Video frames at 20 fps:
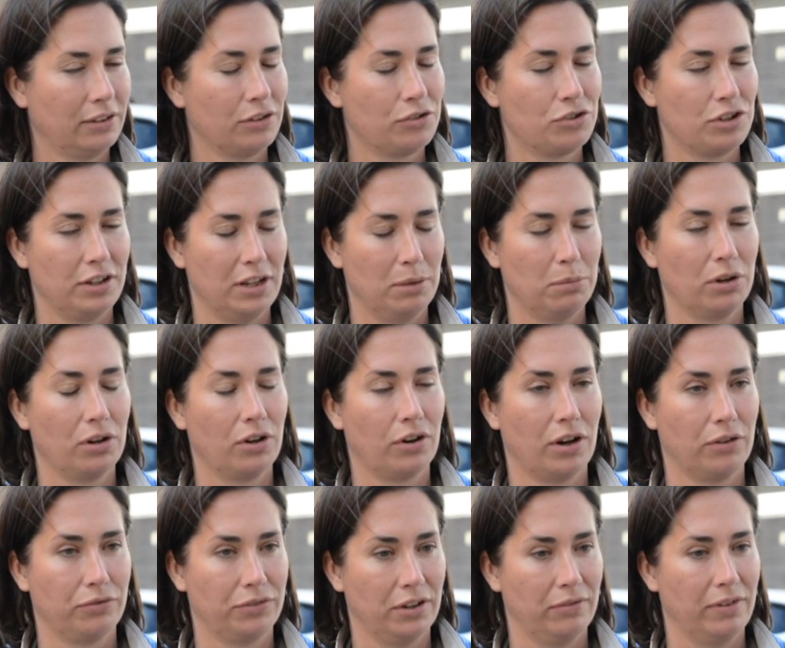Das steht immer noch
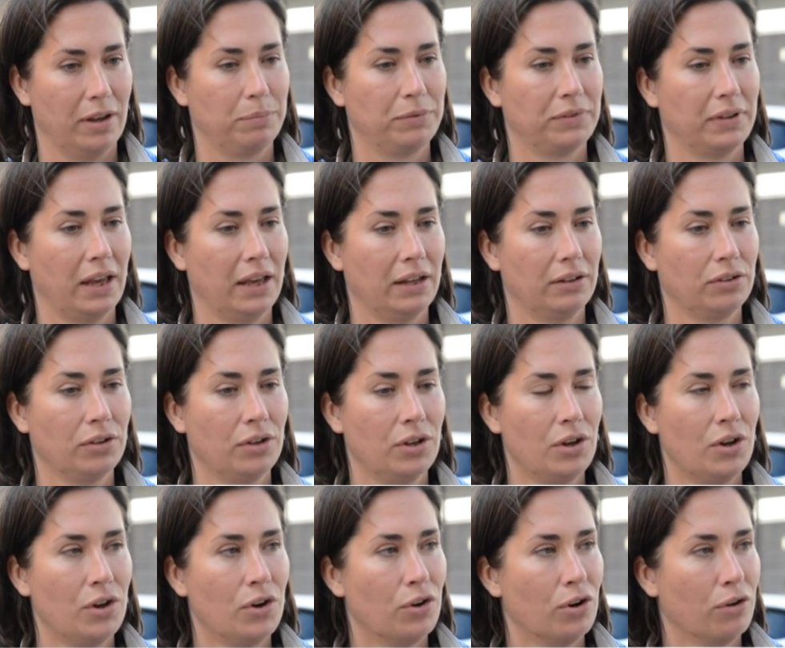auf der Website.
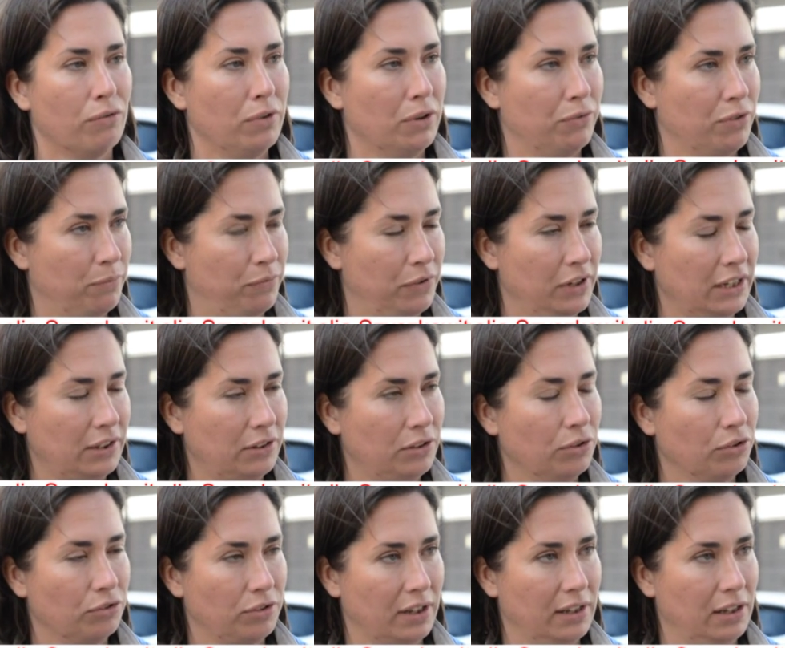Und wir verpflichten unsere